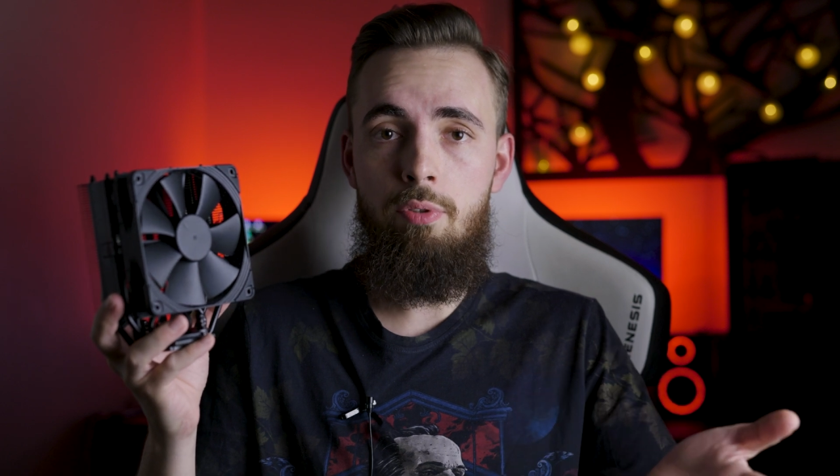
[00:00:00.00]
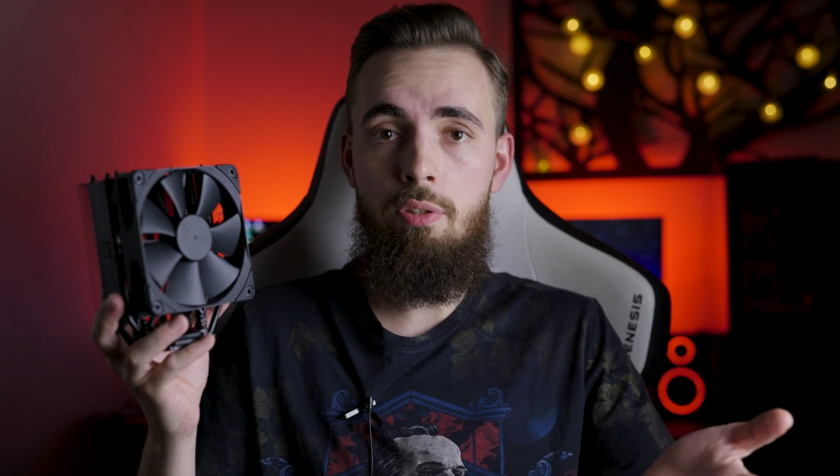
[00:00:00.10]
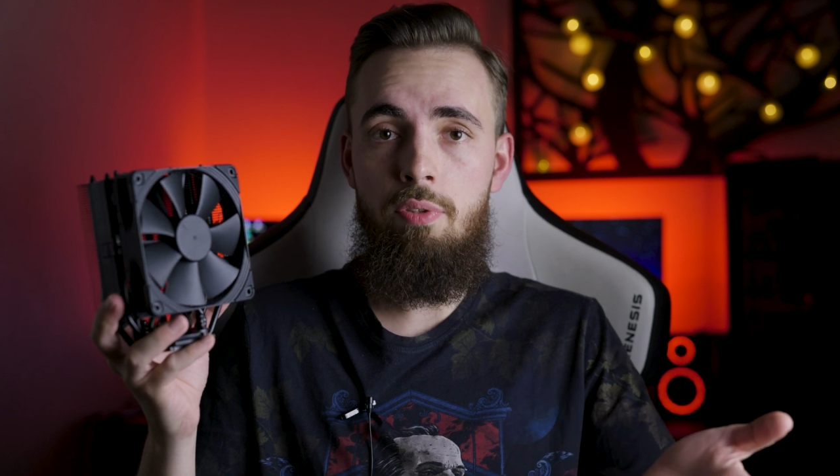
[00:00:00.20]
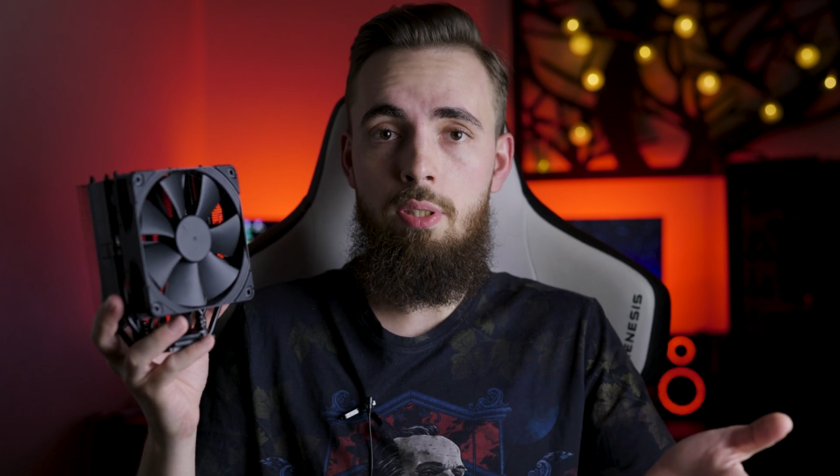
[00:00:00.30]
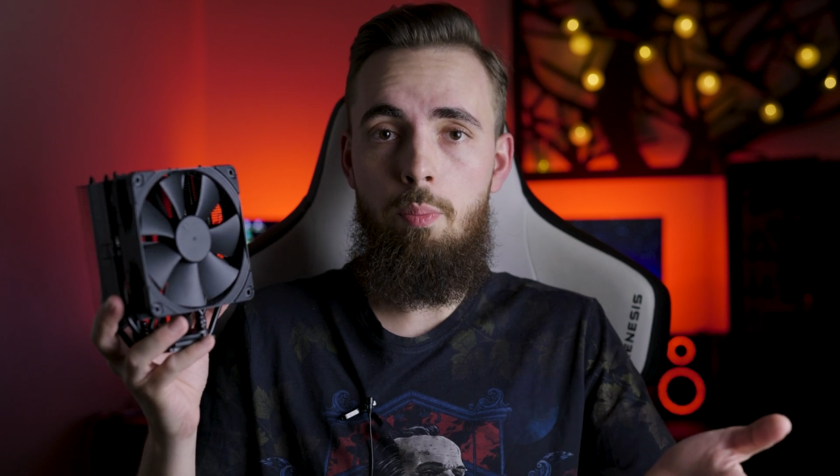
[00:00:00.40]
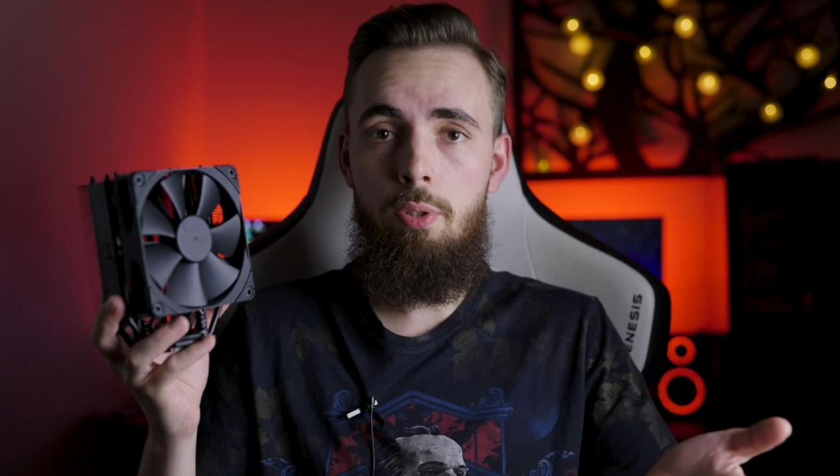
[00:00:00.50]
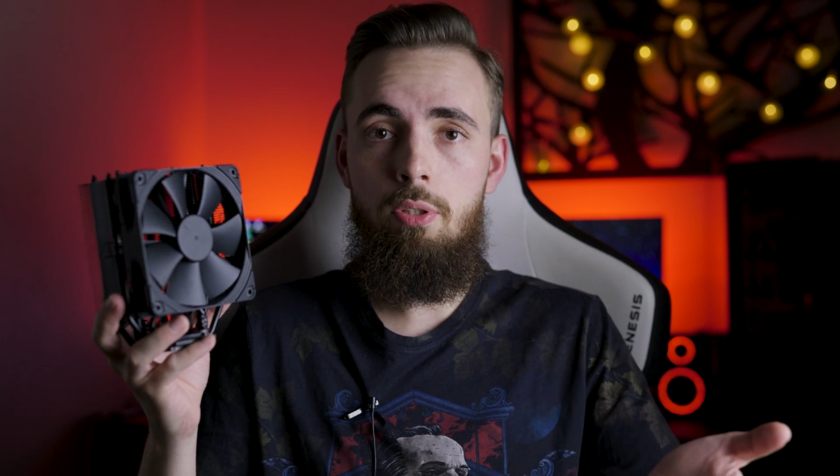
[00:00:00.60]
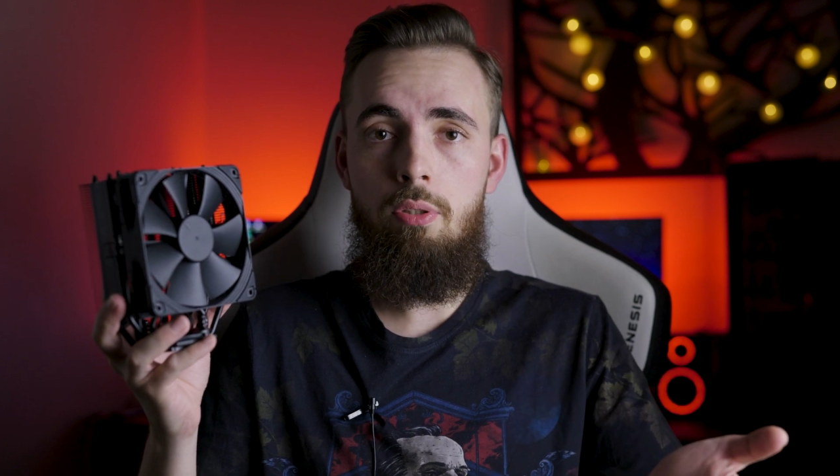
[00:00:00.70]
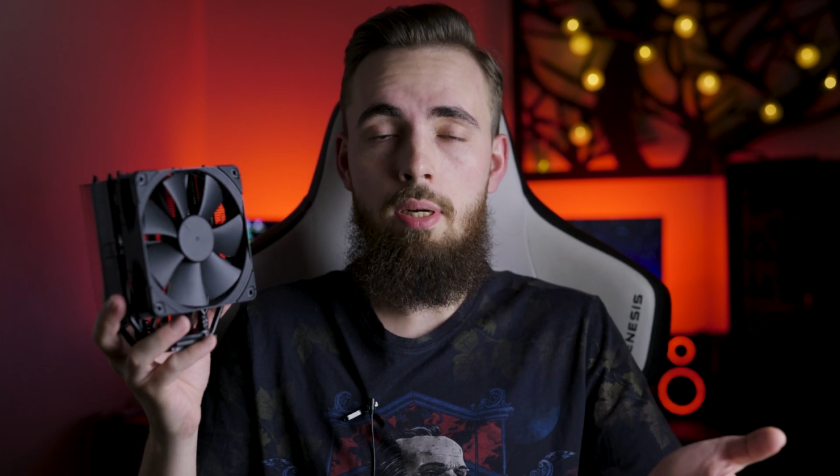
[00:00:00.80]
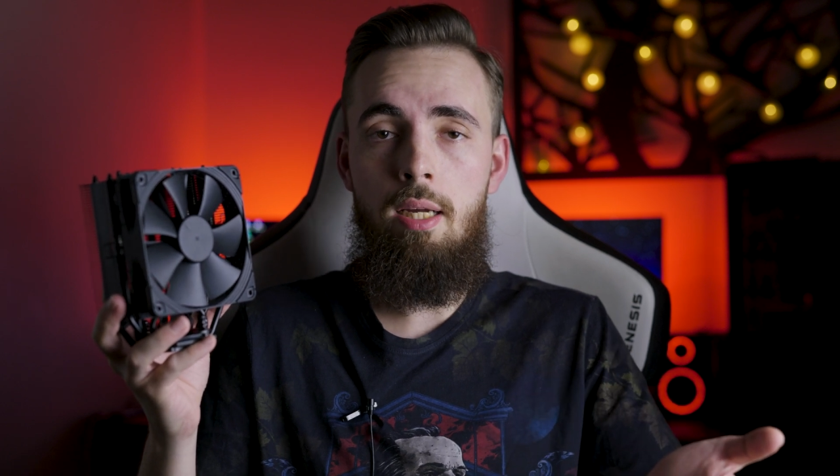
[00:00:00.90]
krzywiznę
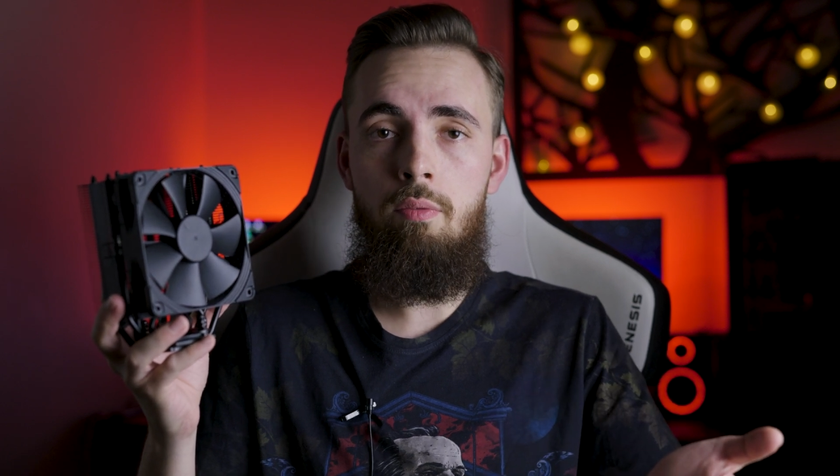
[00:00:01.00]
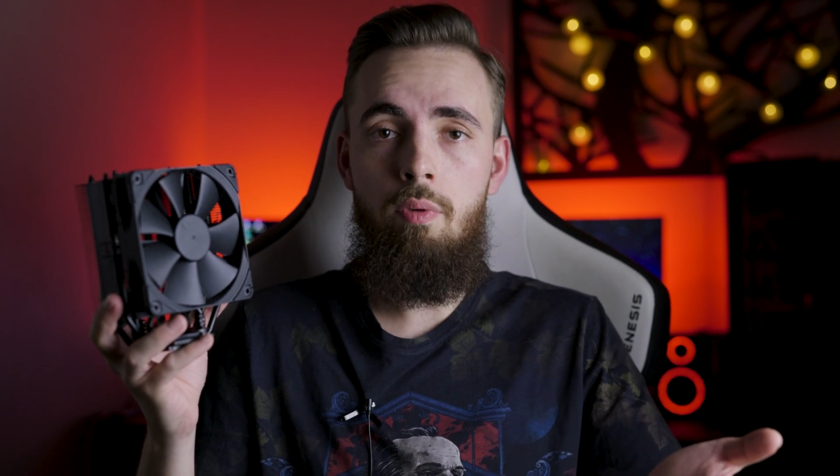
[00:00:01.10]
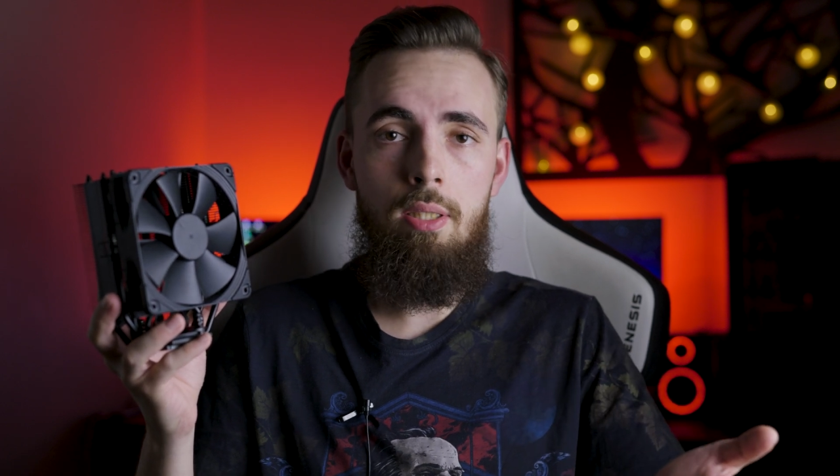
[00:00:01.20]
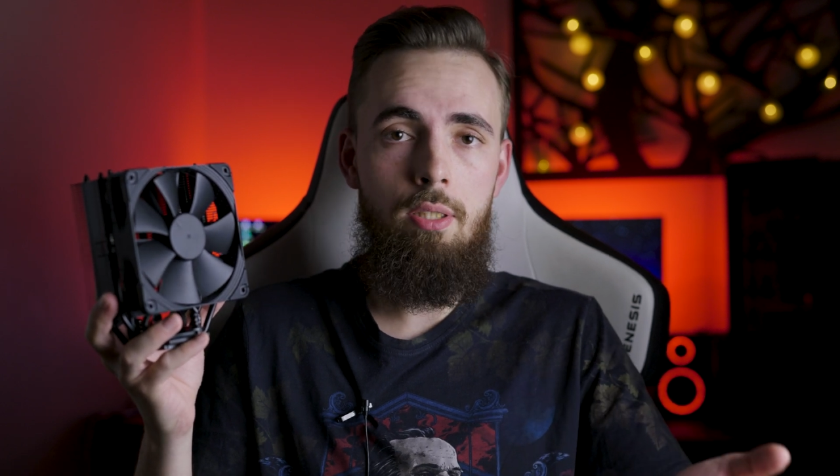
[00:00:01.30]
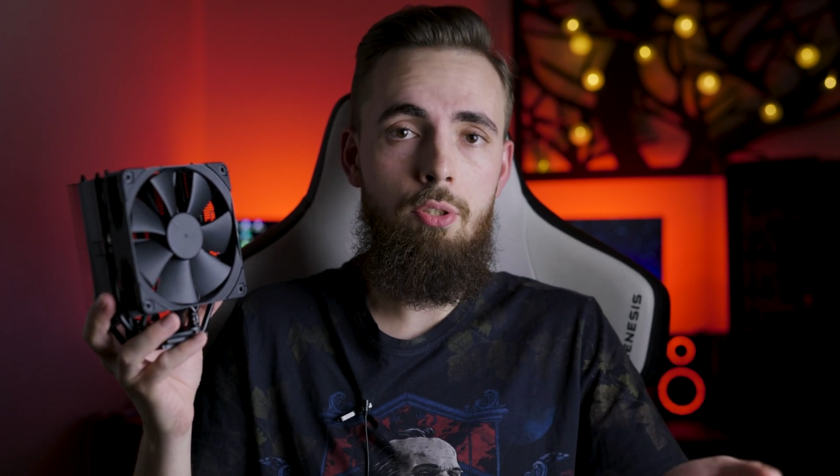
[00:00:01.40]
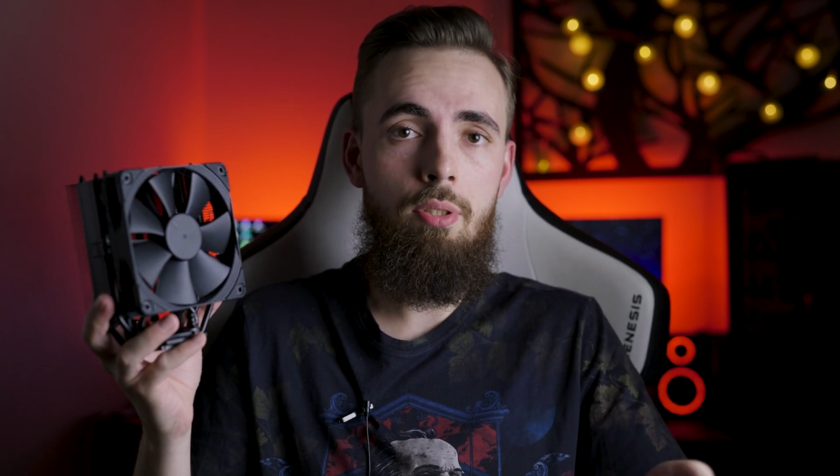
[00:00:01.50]
procesora 12,